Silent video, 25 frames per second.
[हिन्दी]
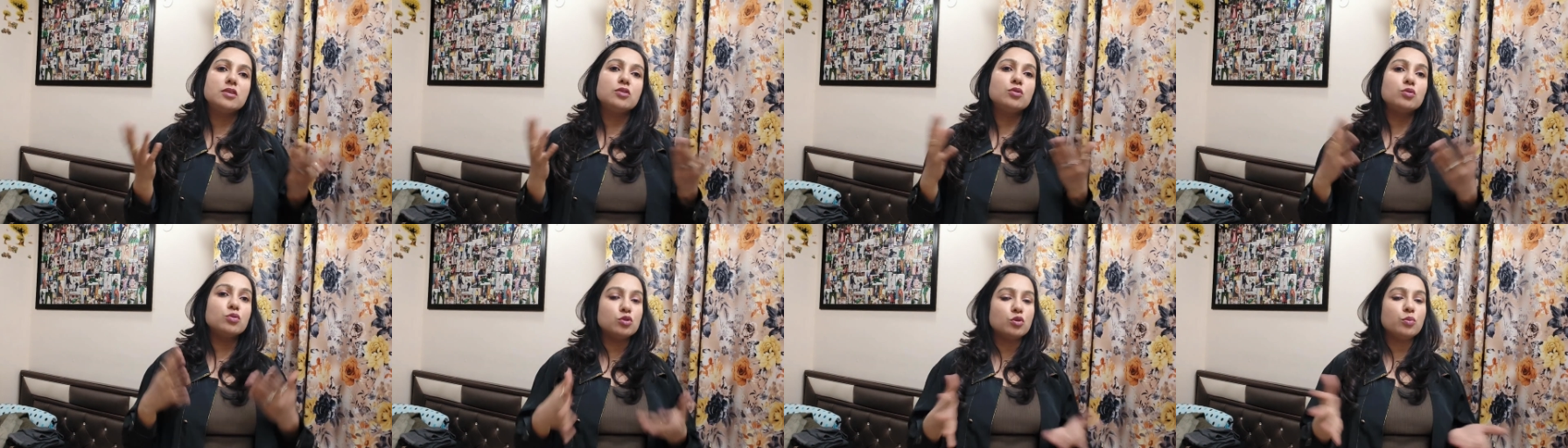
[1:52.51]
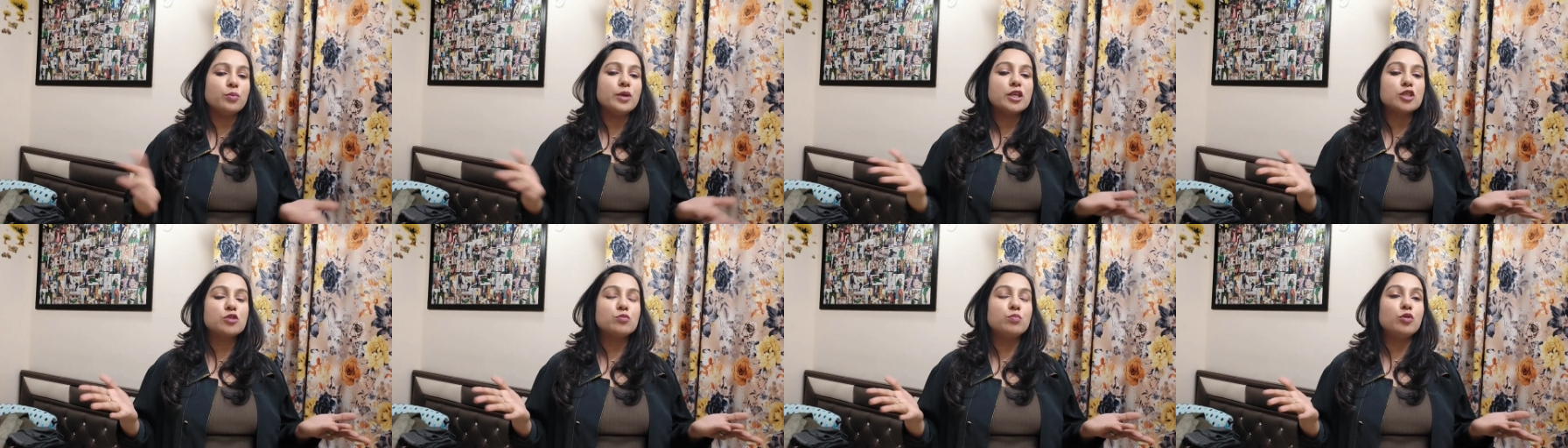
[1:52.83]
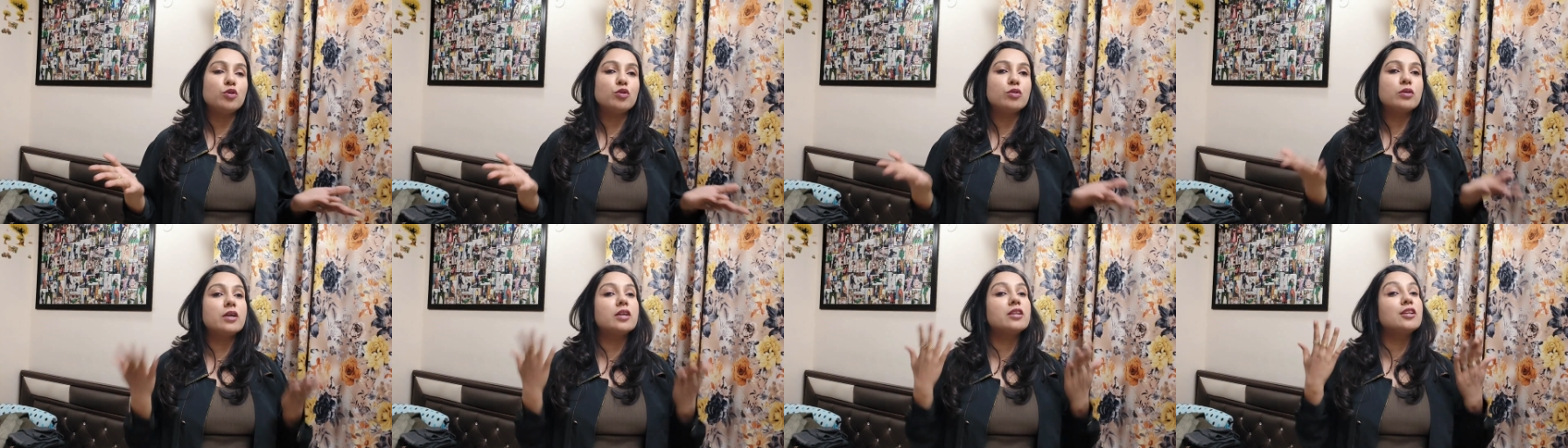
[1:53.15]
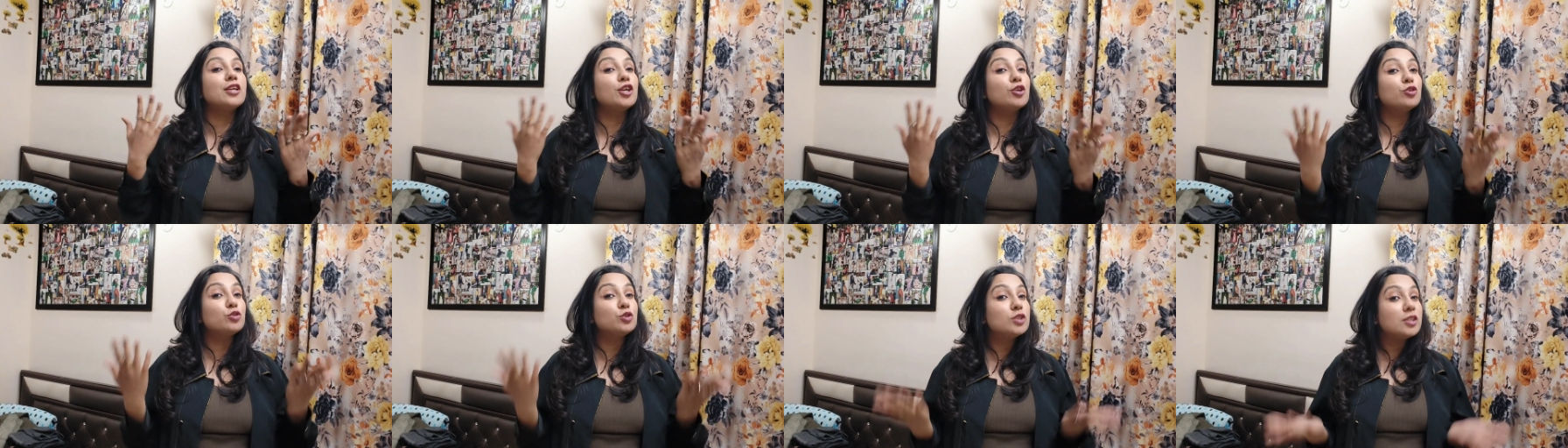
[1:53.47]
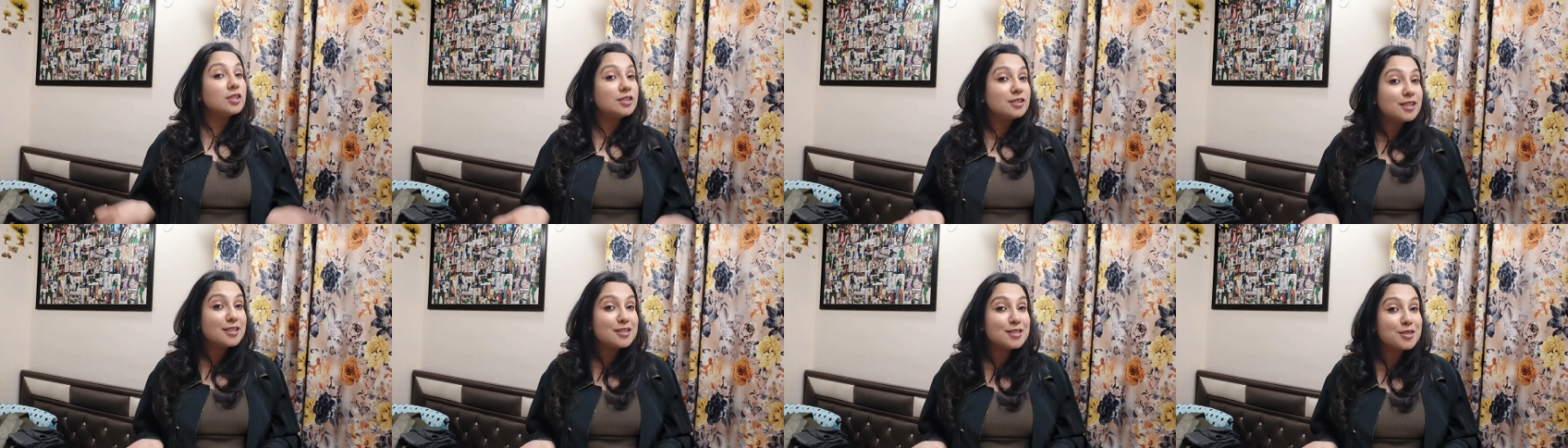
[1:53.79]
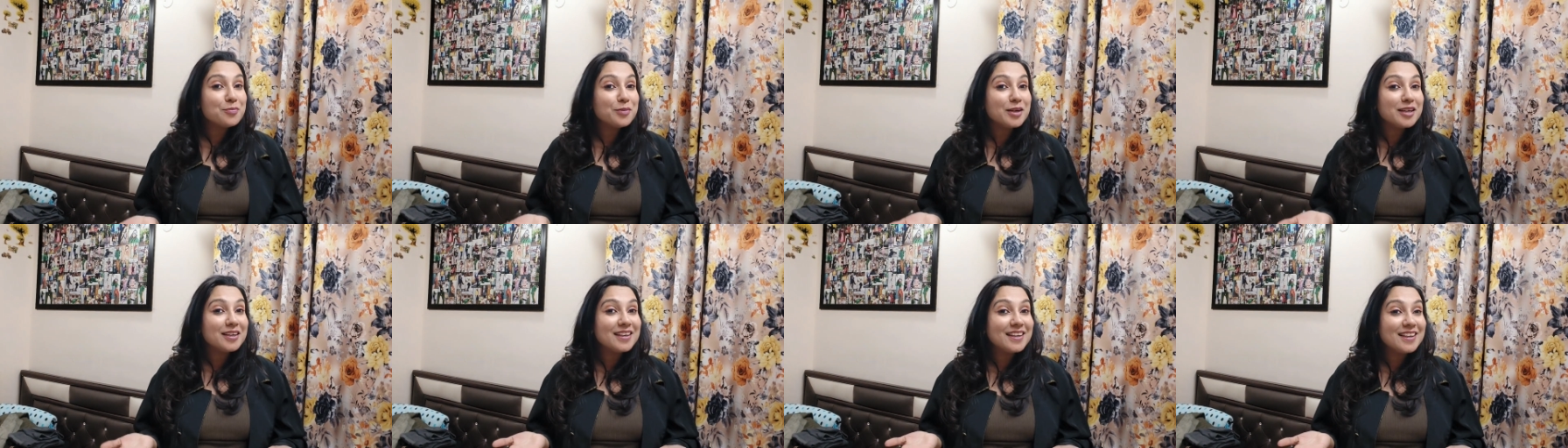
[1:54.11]
200 में एक्सप्लोर करते हैं कुछ अच्छा
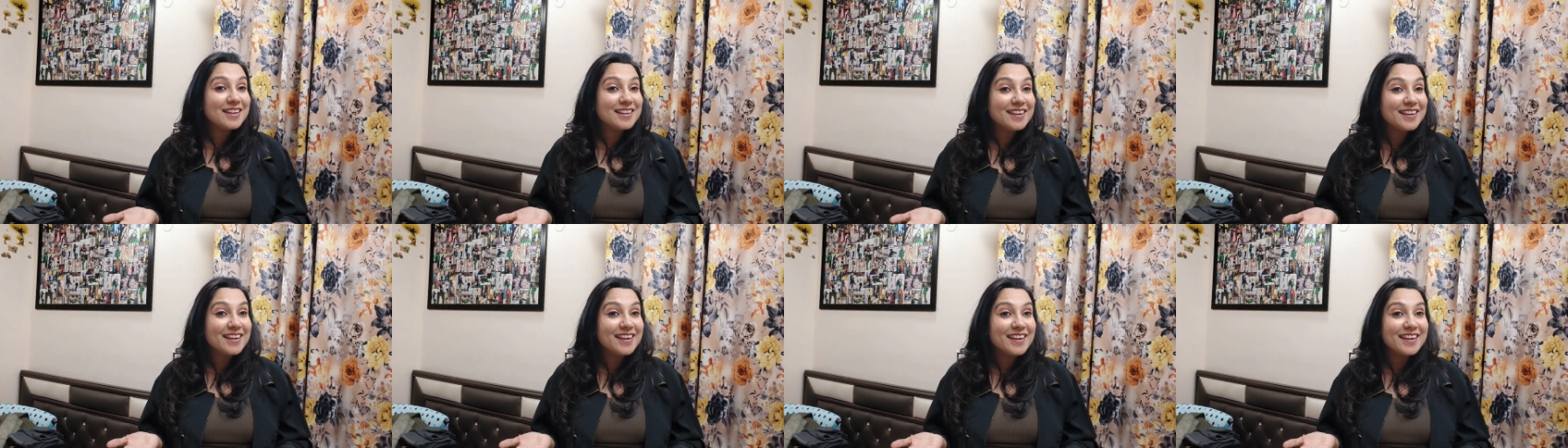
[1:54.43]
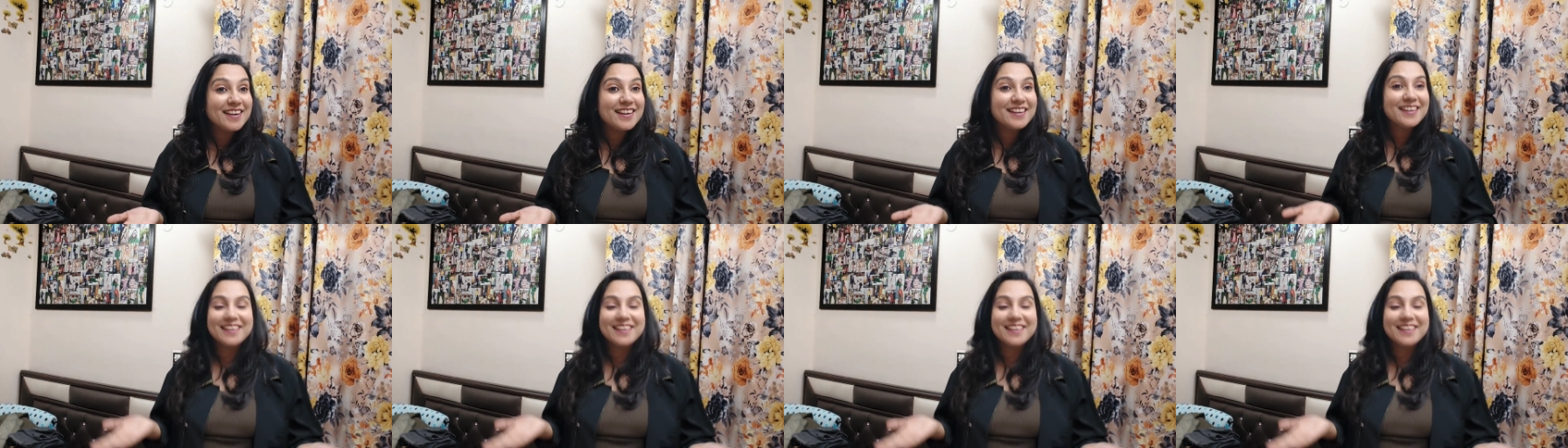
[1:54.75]
सामान लेते हैं